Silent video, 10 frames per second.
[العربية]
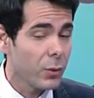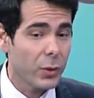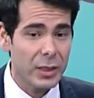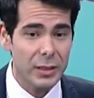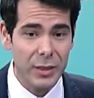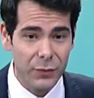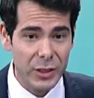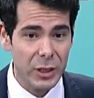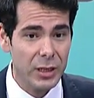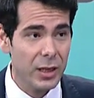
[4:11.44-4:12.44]
وقت تصير
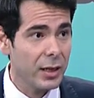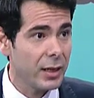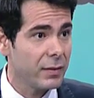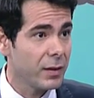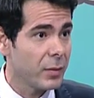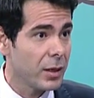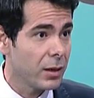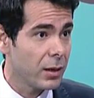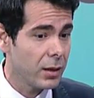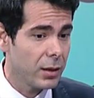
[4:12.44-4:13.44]
فجاه
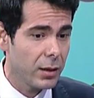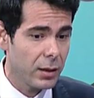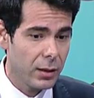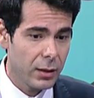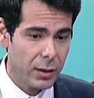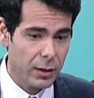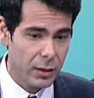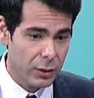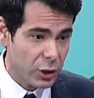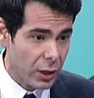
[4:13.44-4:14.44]
لازم آه،
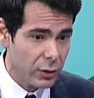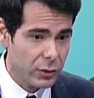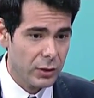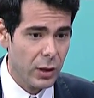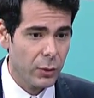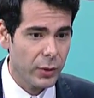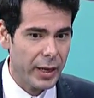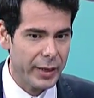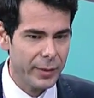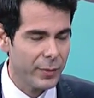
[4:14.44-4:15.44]
الشخص او
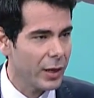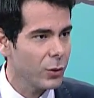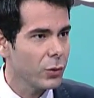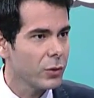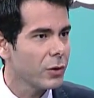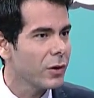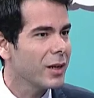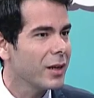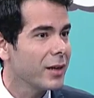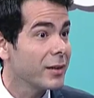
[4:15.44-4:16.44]
القريب له
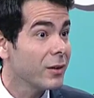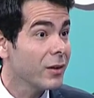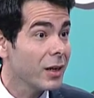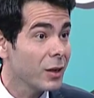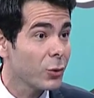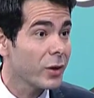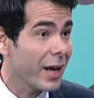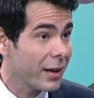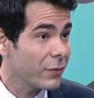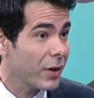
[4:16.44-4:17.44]
دغري دغري يقدر
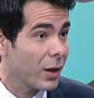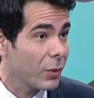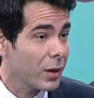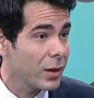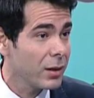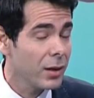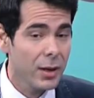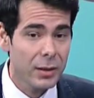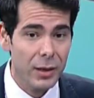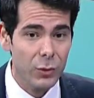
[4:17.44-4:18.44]
يعرف هالعوارض
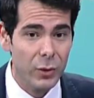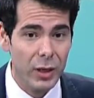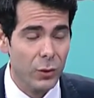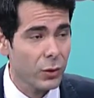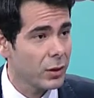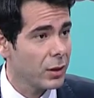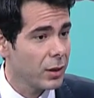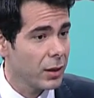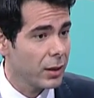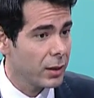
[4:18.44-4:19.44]
تقدر ياخذ
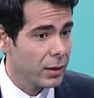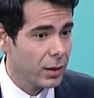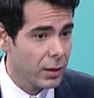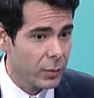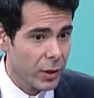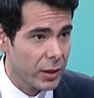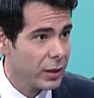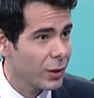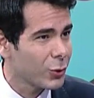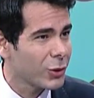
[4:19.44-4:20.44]

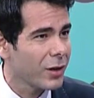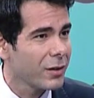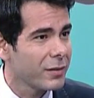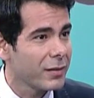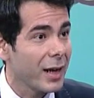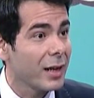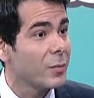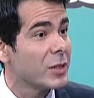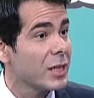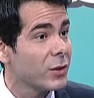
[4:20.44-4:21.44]
المريض او الشخص على
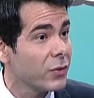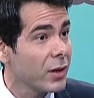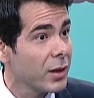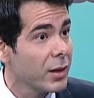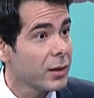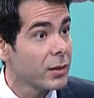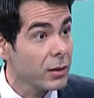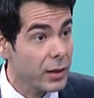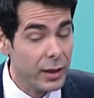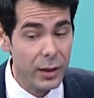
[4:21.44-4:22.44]
المستشفى
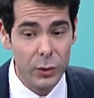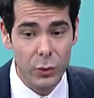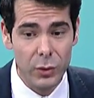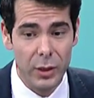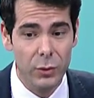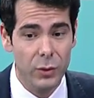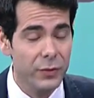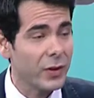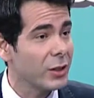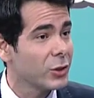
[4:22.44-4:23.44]
دغري ياخذهم تقدر
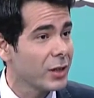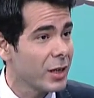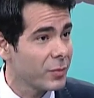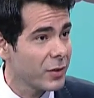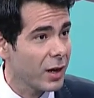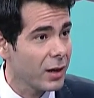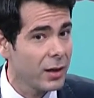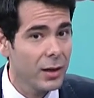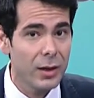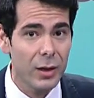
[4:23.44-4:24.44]
يفتح الشريان بسرعه
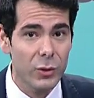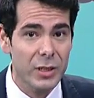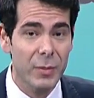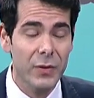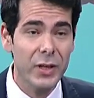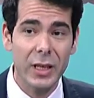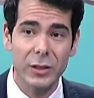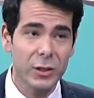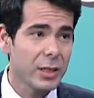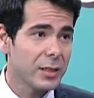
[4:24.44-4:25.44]
لانه اذا ما انفتح
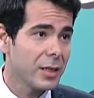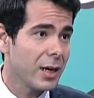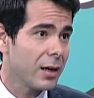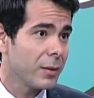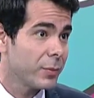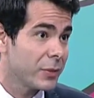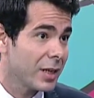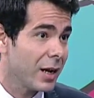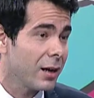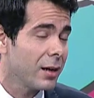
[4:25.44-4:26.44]
الشريان بسرعه
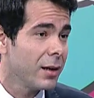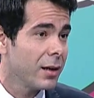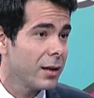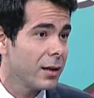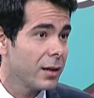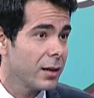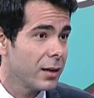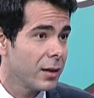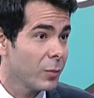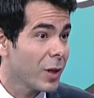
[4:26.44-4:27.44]
بسرعه
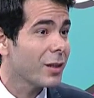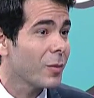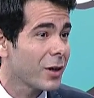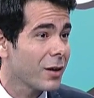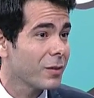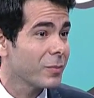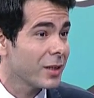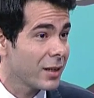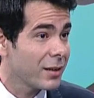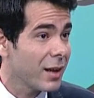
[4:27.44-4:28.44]
المنطقه بالراس
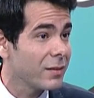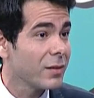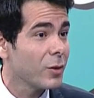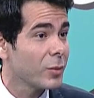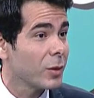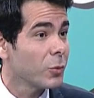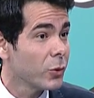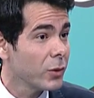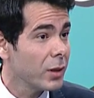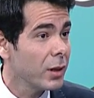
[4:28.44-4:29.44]
تتاثر ولا
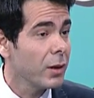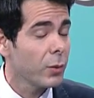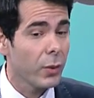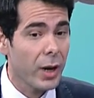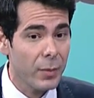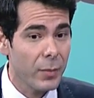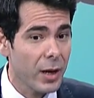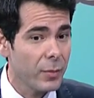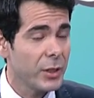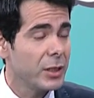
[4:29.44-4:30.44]
تموت واهم
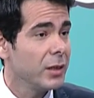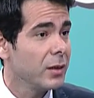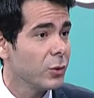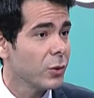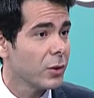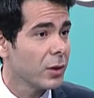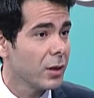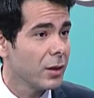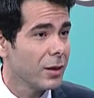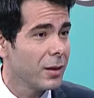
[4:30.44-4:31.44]
اهم شيء نقدر
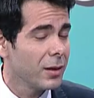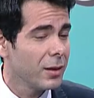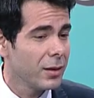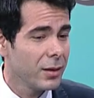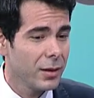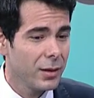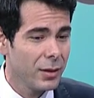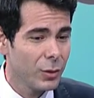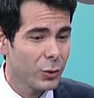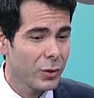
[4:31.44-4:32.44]
آه، آه، آه،
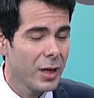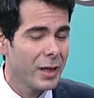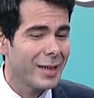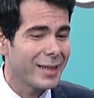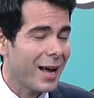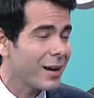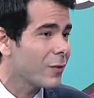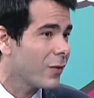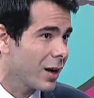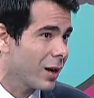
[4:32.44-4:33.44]
نقدر
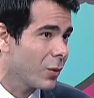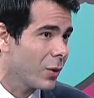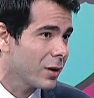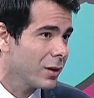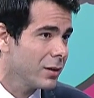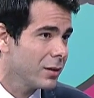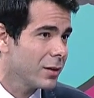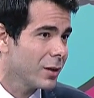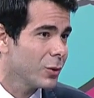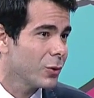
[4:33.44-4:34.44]
نتعرف على العوارض
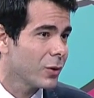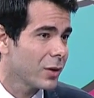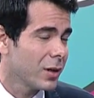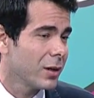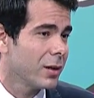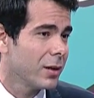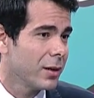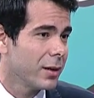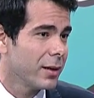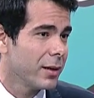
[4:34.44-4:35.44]
تنقدر
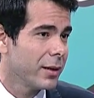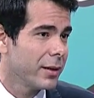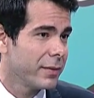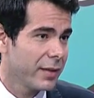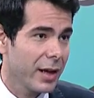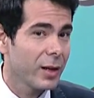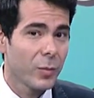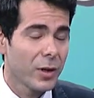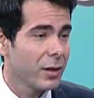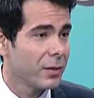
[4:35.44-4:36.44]
نساعد المريض